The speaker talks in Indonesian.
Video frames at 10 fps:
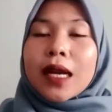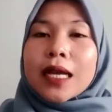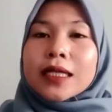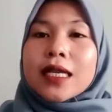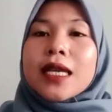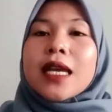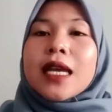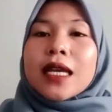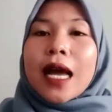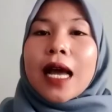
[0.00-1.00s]
Rekreasi
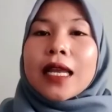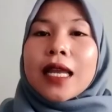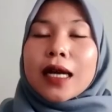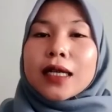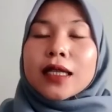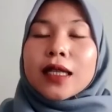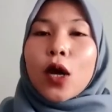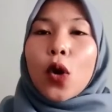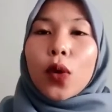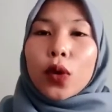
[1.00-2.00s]
Kalianget
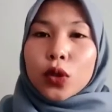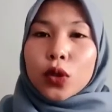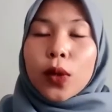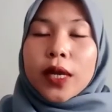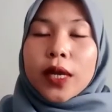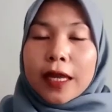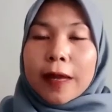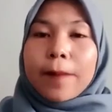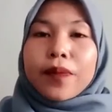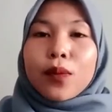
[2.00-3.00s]
Wonosobo ini.
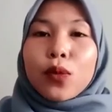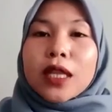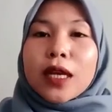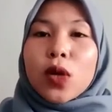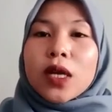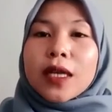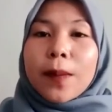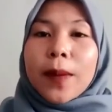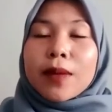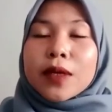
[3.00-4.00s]
Buat Tribuners
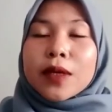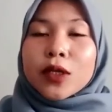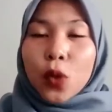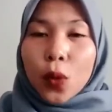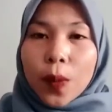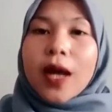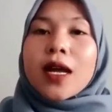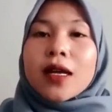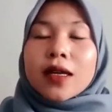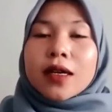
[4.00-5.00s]
yang pengen
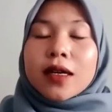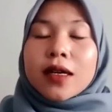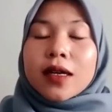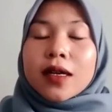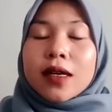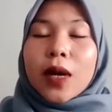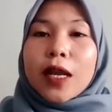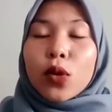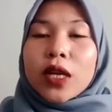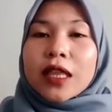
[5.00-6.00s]
mencoba uh,
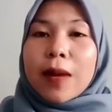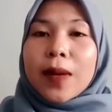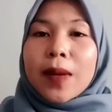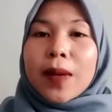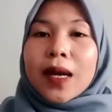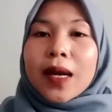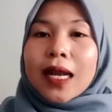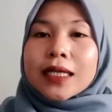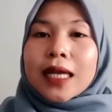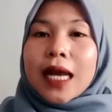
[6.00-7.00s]
berlibur di Taman
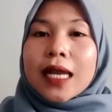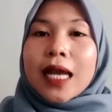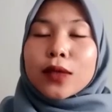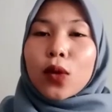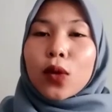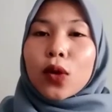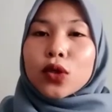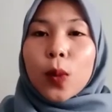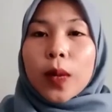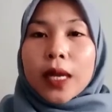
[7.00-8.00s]
Rekreasi Kalianget
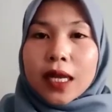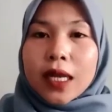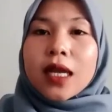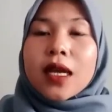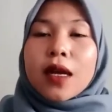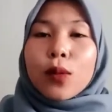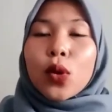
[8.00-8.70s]
Wonosobo ini,